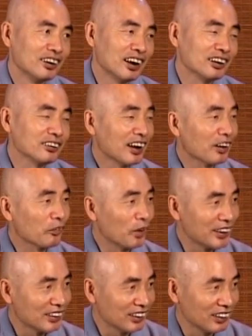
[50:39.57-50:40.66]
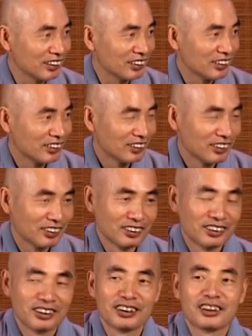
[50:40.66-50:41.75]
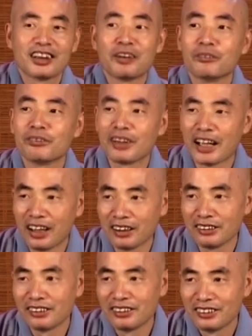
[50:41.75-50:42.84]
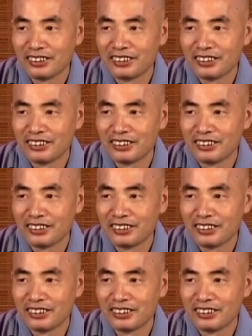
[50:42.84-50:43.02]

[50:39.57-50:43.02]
他就是他关心，他无聊，